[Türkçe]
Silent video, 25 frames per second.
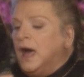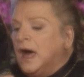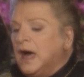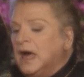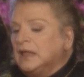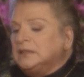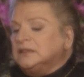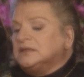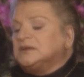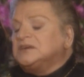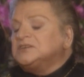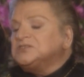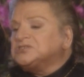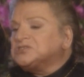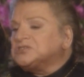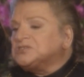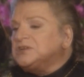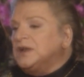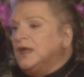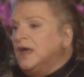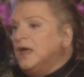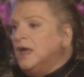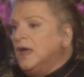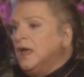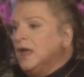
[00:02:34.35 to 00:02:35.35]

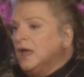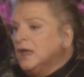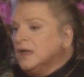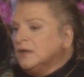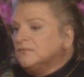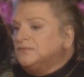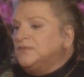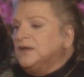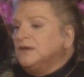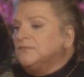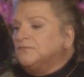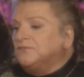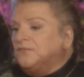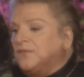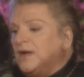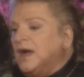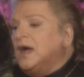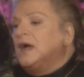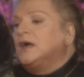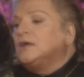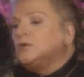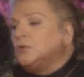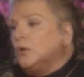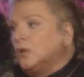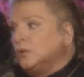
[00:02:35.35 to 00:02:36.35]
alkışla ve
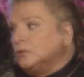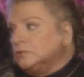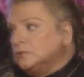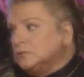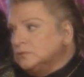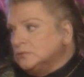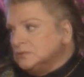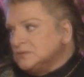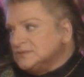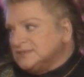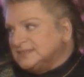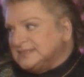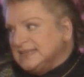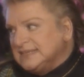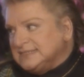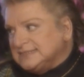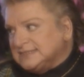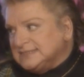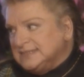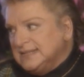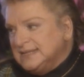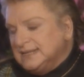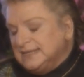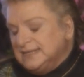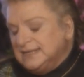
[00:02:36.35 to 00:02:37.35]
var ol
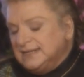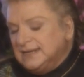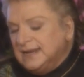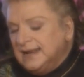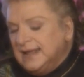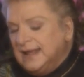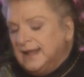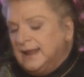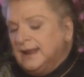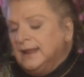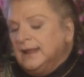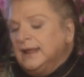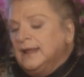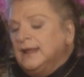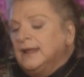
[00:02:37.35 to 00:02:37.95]
sesleriyle.